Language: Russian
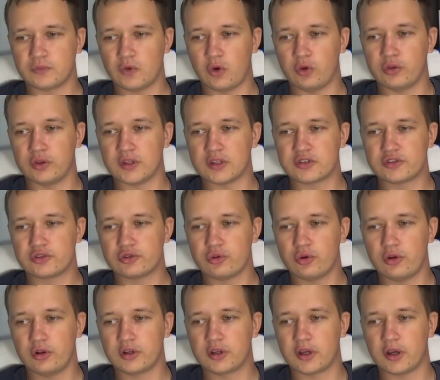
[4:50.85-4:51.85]
он
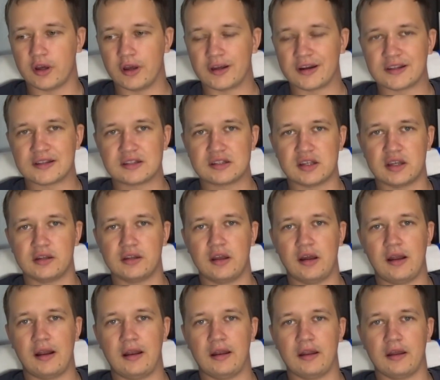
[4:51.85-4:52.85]
настолько
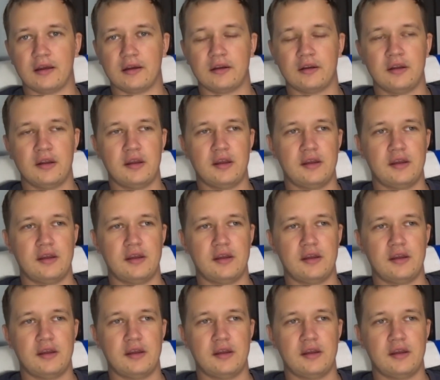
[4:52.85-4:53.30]
рационально